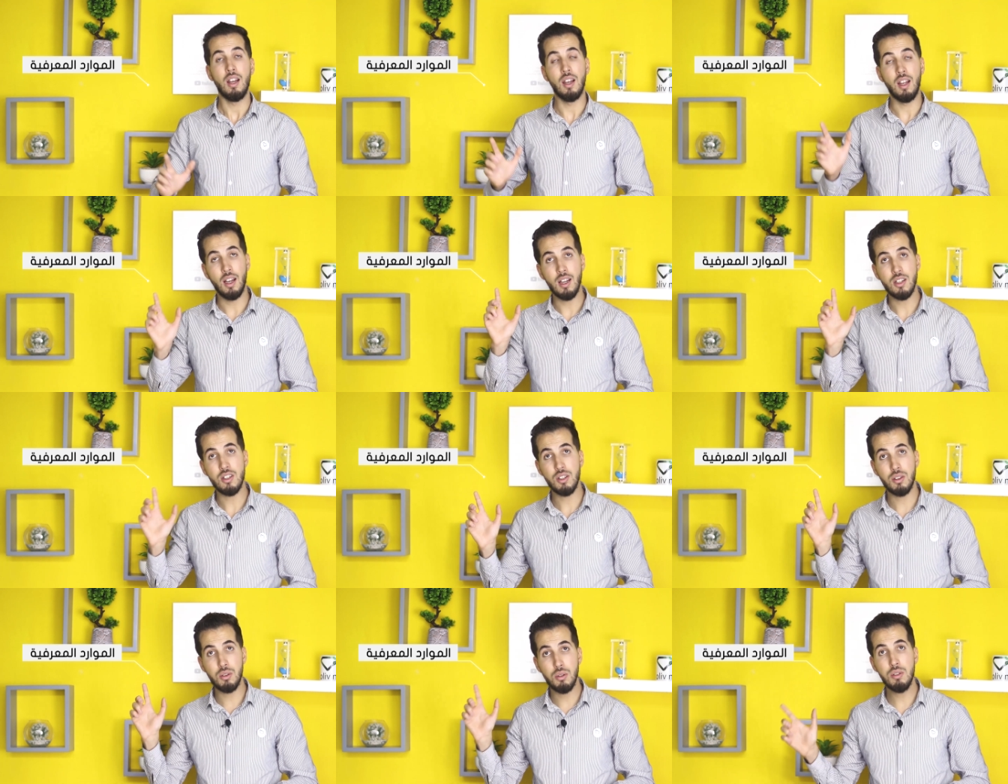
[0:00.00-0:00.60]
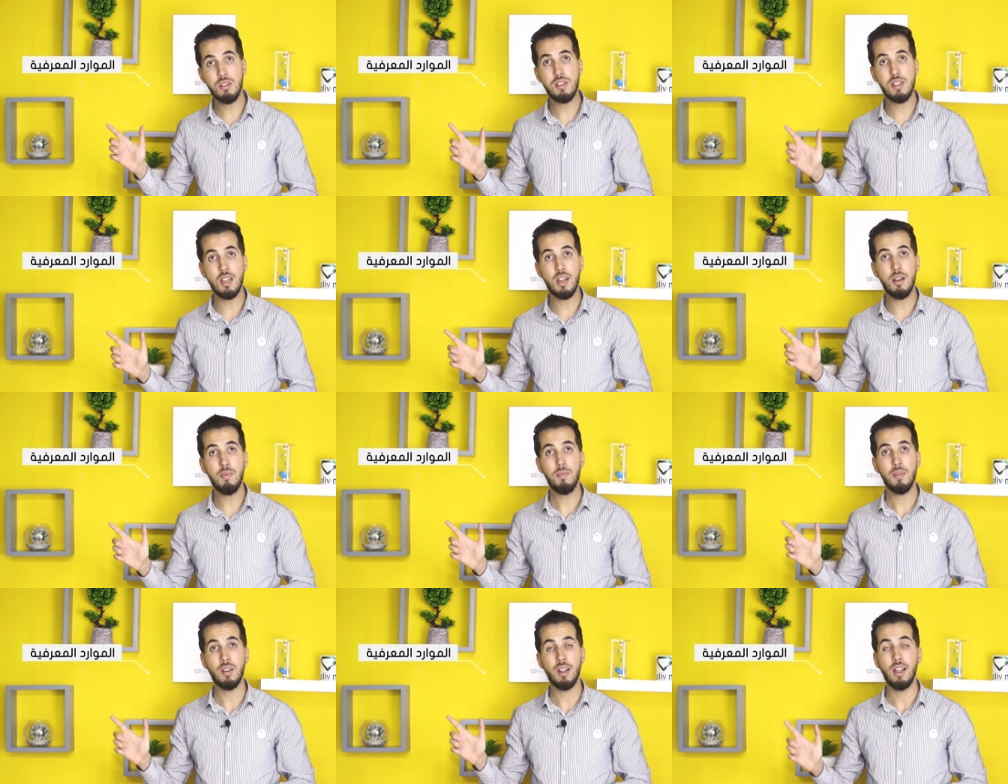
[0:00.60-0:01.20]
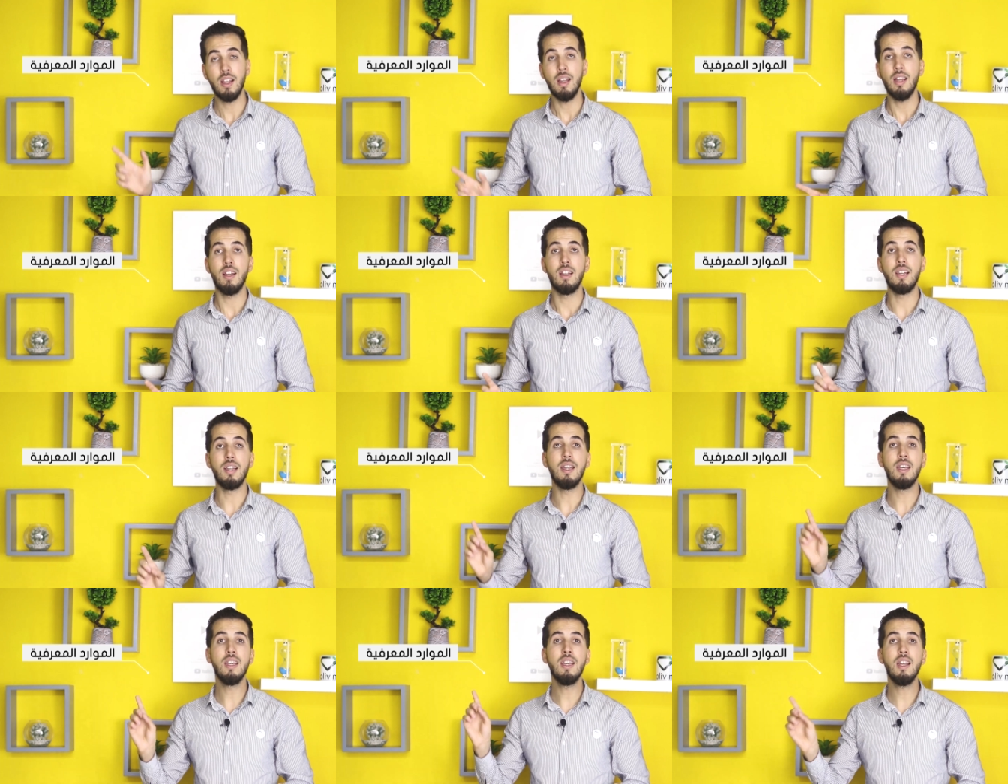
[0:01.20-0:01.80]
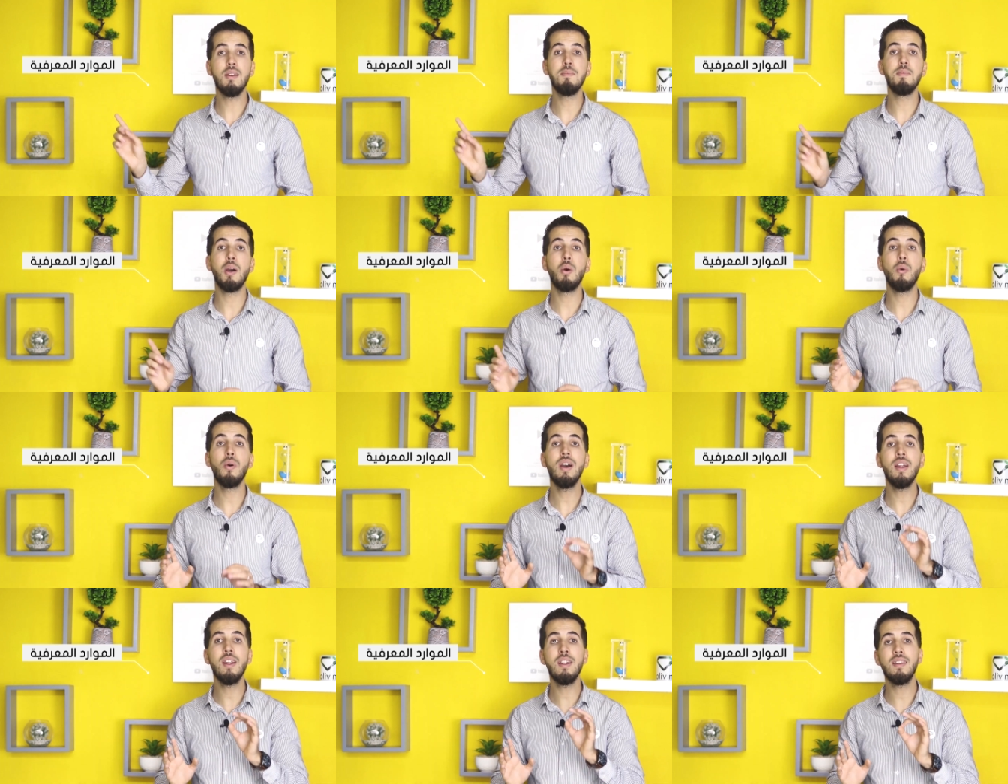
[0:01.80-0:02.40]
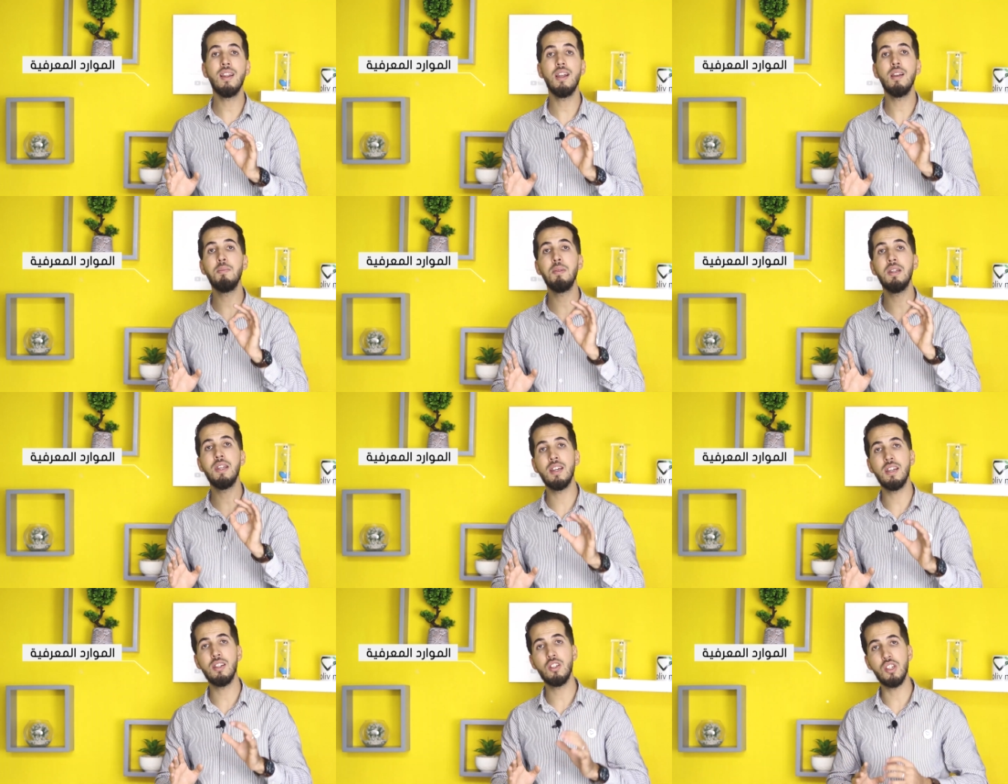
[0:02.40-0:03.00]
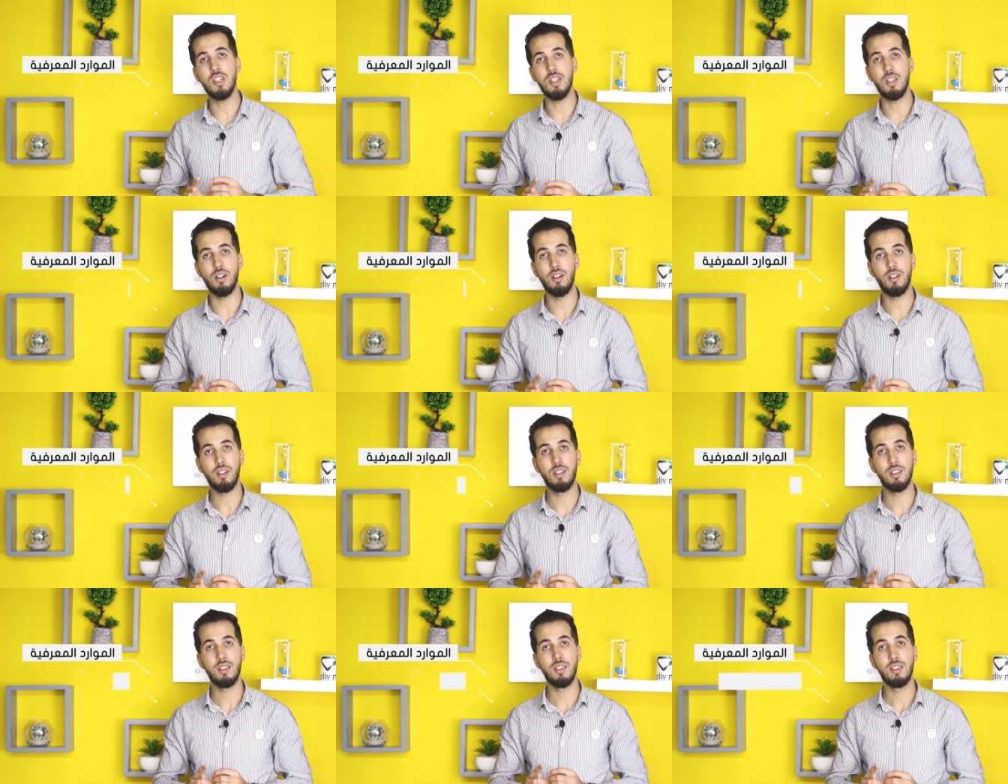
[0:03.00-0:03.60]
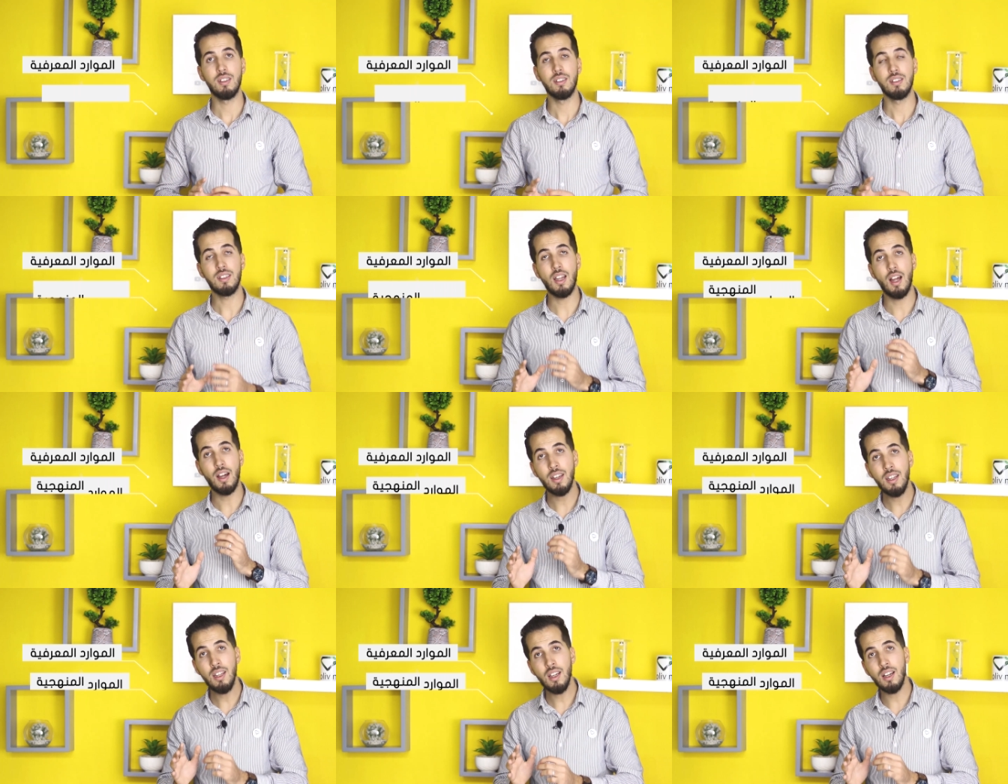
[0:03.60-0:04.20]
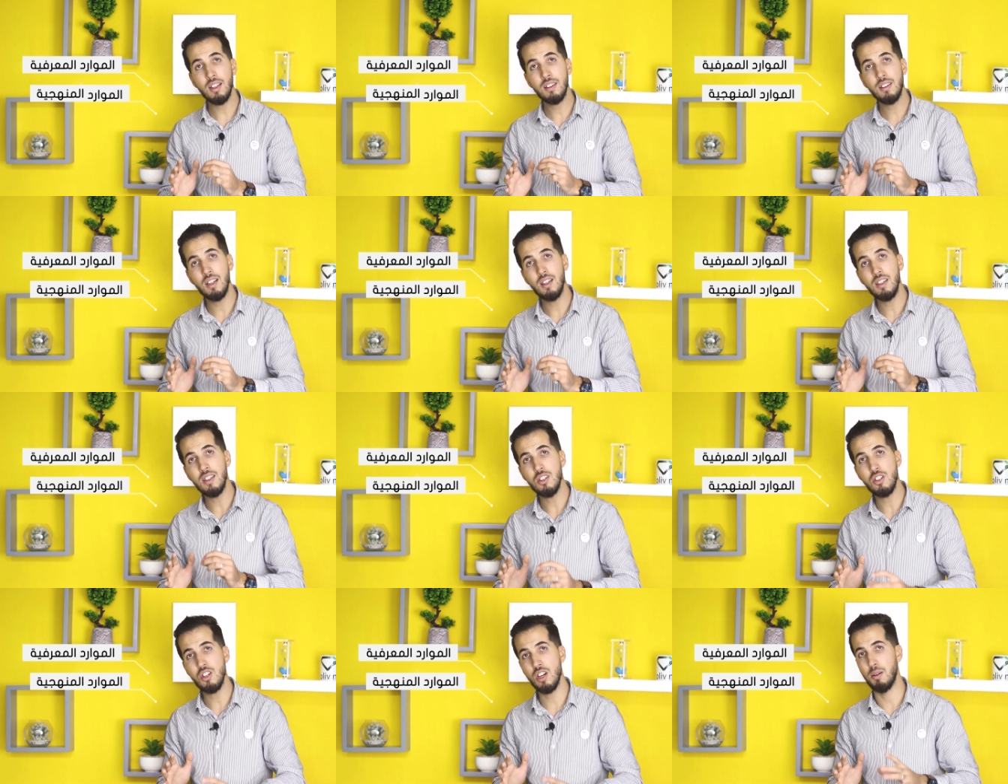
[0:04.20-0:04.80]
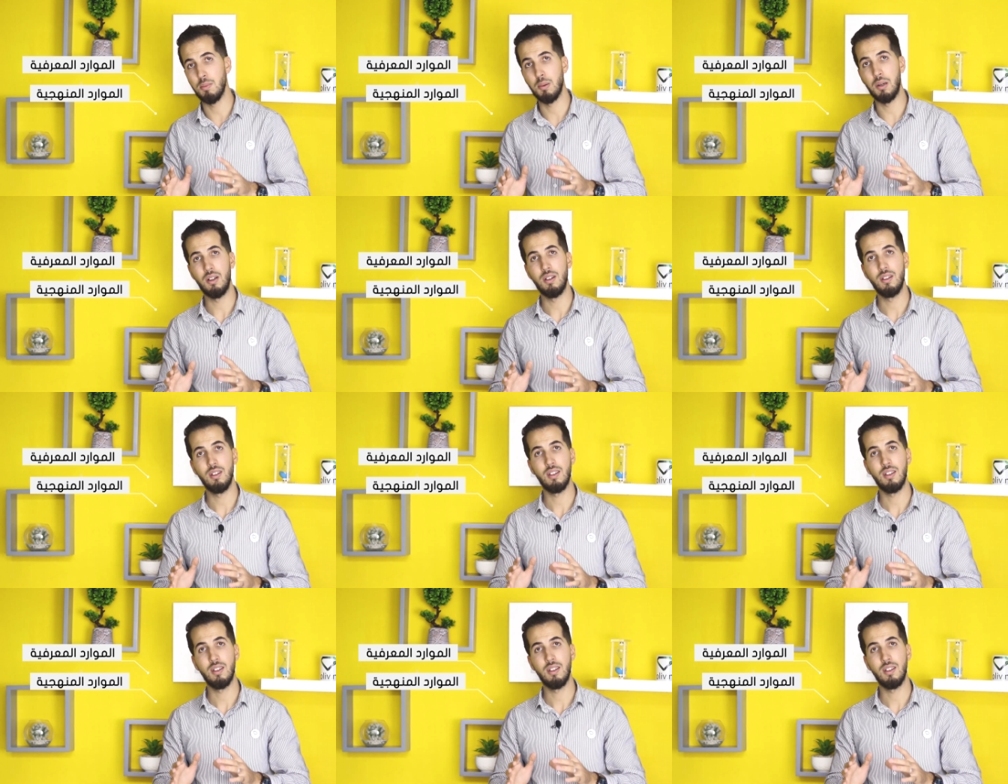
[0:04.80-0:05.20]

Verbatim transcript: الحاجة الدوزيام اللي هي الموارد المنهجيه طريقه الاجابه